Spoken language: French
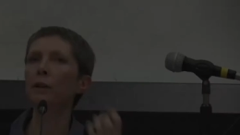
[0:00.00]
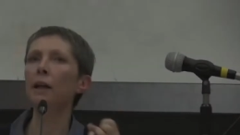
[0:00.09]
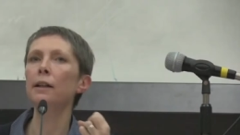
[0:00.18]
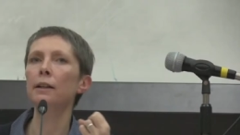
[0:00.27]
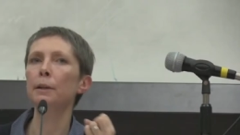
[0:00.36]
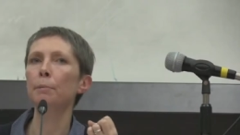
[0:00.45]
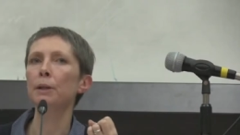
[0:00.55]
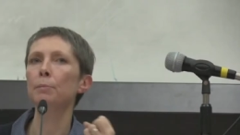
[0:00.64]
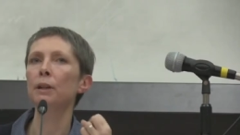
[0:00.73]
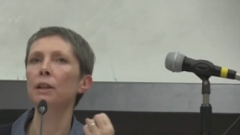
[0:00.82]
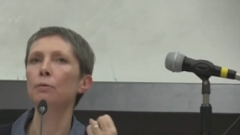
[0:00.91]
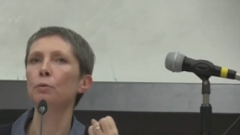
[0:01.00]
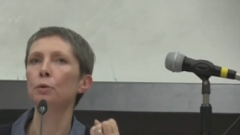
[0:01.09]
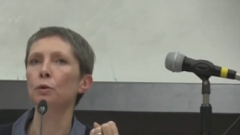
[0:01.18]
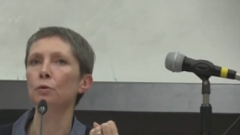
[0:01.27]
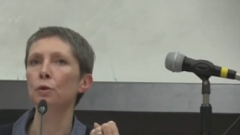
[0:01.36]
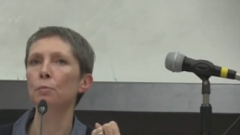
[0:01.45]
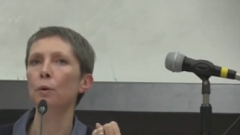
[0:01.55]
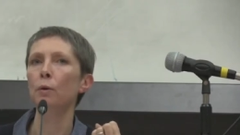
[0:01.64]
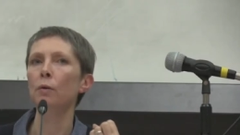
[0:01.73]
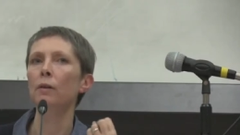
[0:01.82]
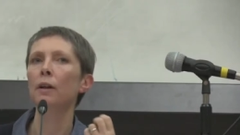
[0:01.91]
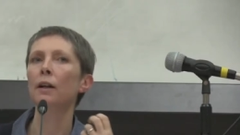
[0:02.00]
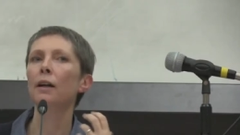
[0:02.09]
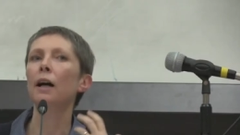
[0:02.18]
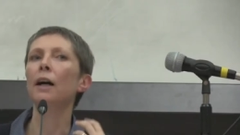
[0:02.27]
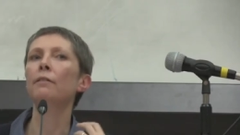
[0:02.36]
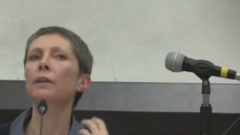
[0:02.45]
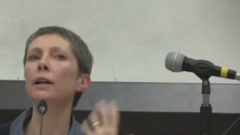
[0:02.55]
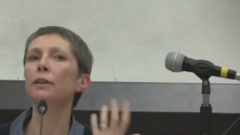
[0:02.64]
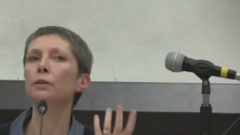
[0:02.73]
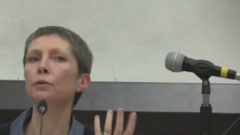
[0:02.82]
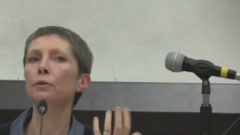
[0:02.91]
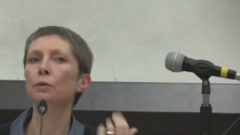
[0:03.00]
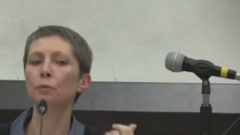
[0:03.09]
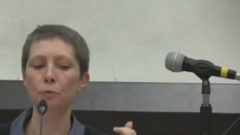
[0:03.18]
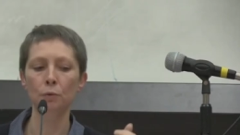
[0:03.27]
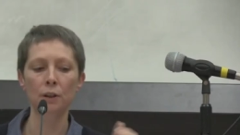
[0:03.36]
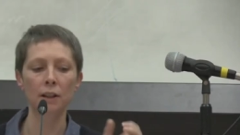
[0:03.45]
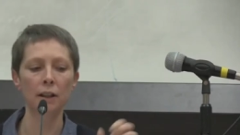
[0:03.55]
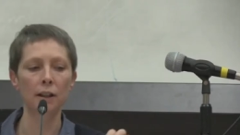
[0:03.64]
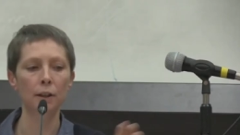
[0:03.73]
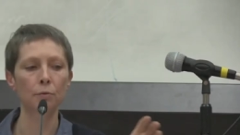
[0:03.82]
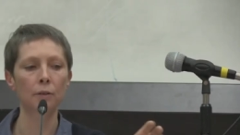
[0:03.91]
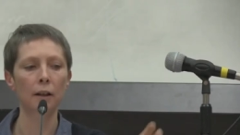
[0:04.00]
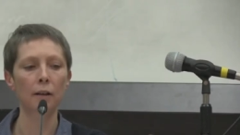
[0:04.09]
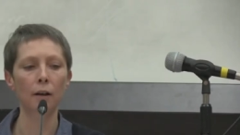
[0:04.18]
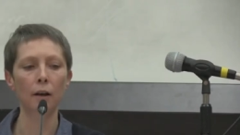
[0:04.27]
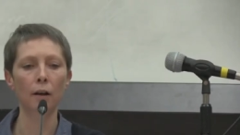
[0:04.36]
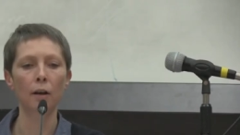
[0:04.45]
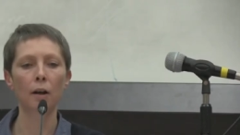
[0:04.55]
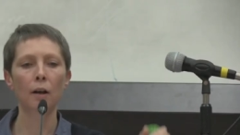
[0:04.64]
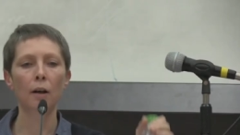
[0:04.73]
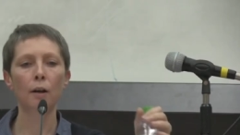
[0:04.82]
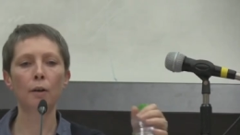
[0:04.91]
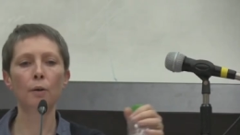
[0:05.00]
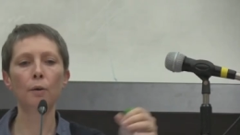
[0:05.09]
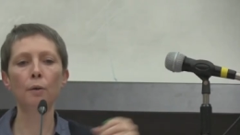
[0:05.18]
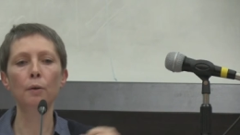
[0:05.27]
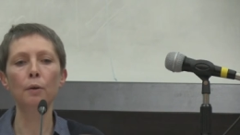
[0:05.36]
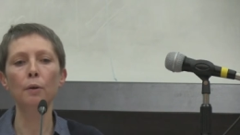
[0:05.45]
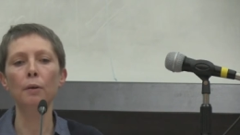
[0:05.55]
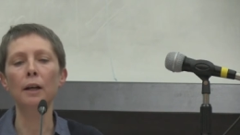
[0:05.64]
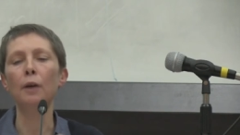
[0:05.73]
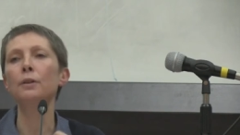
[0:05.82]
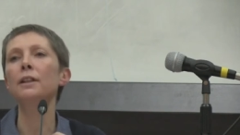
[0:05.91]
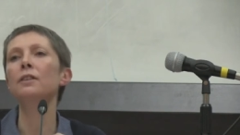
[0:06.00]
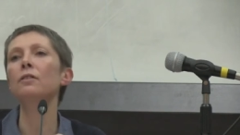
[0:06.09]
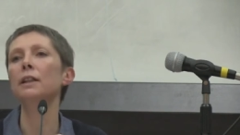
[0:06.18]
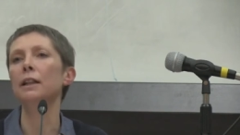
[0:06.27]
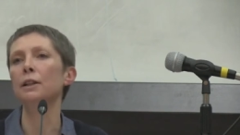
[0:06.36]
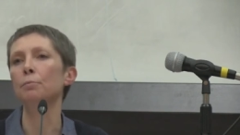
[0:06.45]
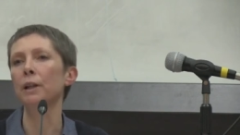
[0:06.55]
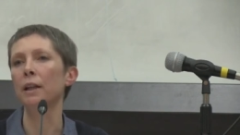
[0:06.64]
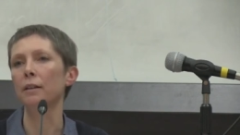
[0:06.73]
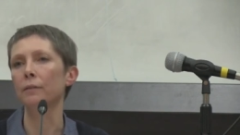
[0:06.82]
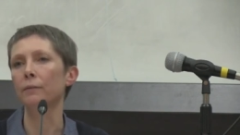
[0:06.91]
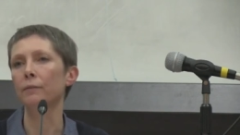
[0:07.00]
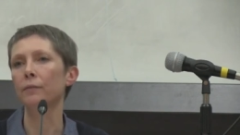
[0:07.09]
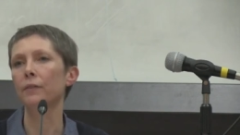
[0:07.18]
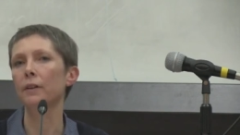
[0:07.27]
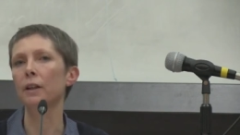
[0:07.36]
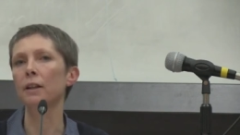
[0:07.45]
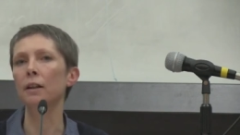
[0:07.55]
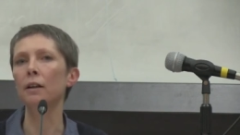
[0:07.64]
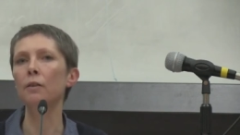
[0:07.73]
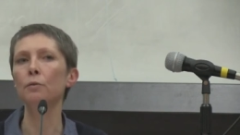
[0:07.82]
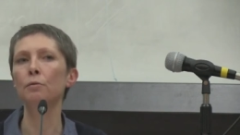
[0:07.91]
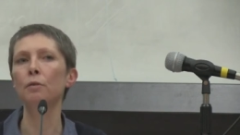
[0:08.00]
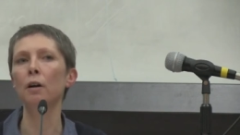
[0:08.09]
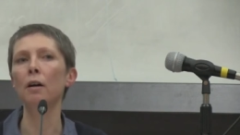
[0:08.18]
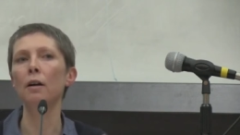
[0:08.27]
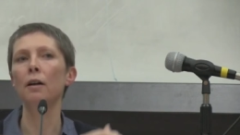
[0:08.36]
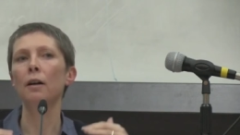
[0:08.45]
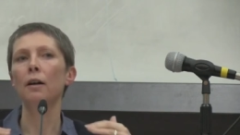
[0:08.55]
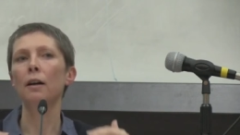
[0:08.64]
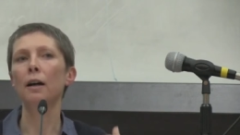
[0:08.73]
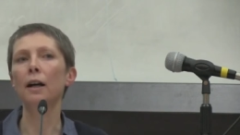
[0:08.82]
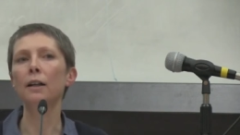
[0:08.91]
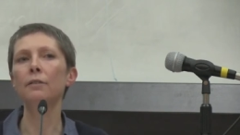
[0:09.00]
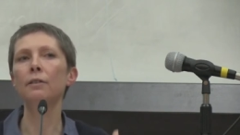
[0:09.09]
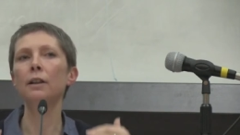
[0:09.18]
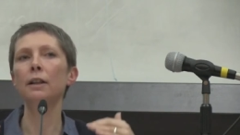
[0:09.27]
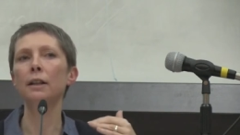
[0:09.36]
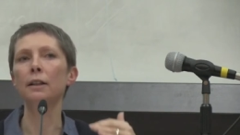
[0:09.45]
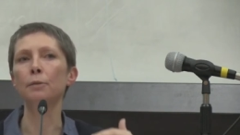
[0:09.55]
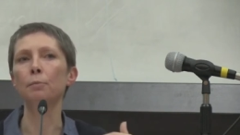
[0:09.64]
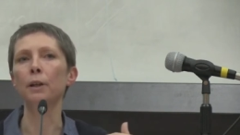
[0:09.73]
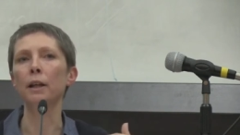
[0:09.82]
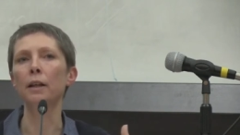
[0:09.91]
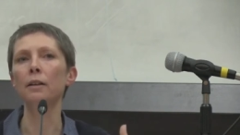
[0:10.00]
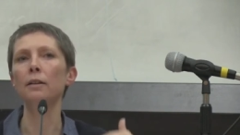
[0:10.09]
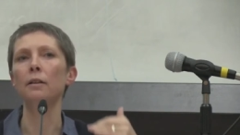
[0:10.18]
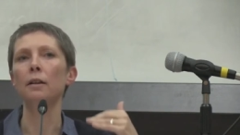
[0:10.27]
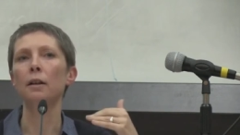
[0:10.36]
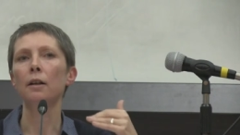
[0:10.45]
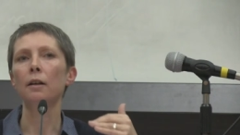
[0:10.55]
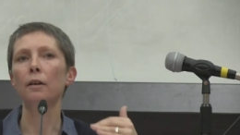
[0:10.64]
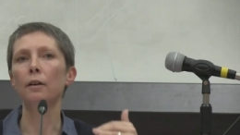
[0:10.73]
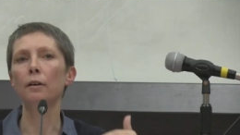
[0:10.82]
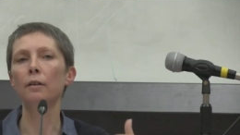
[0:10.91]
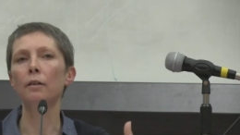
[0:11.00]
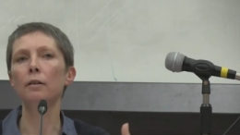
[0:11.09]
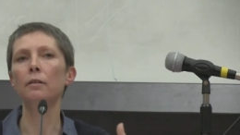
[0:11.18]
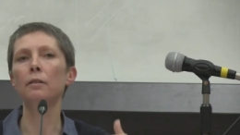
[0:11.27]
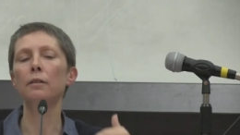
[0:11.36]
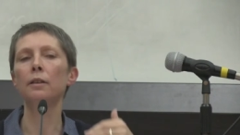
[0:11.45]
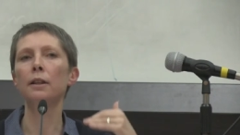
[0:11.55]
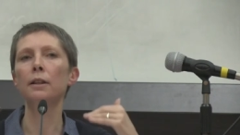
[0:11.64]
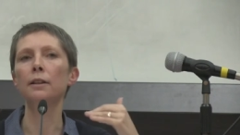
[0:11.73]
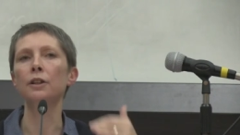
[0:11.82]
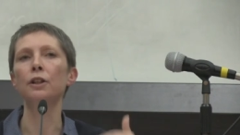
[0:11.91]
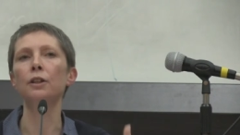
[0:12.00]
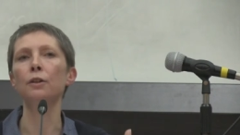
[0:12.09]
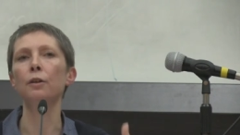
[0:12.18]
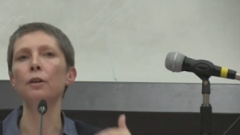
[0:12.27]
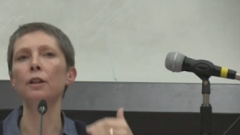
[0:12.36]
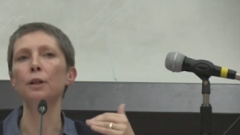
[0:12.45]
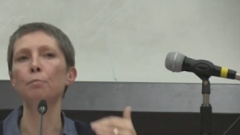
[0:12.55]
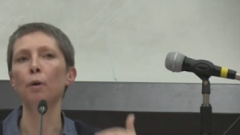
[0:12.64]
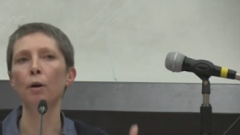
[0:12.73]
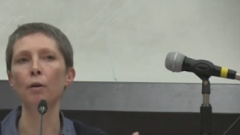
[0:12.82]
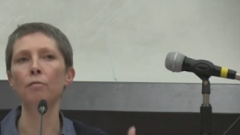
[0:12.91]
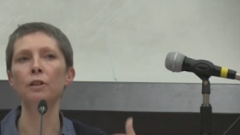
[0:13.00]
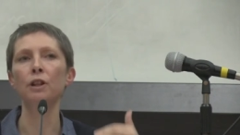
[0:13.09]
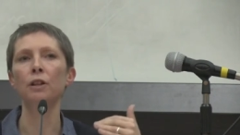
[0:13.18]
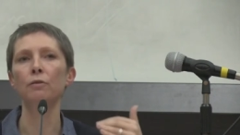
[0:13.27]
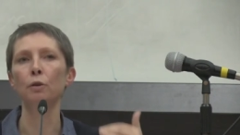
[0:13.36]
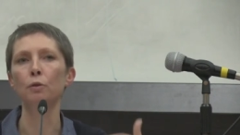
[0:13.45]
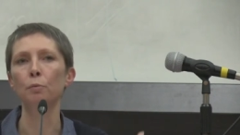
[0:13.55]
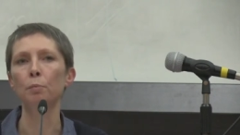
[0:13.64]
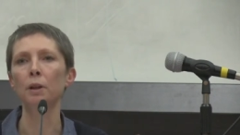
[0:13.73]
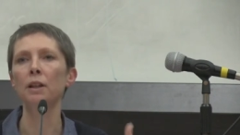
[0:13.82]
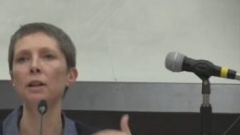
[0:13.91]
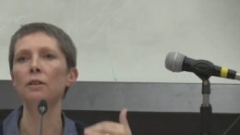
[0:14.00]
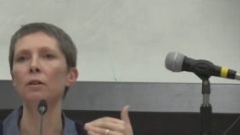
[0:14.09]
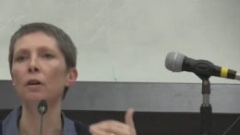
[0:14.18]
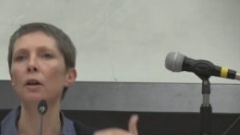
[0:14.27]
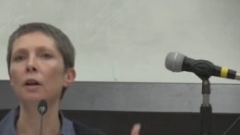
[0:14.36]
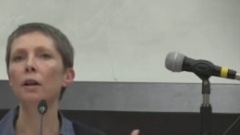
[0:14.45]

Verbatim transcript: on a là des perspectives de changement avec ce que je vous signalais tout à l'heure, la renaissance des classes moyennes. C'est-à-dire là, on voit arriver des classes moyennes, euh, des ingénieurs, des profs, des chefs d'entreprise.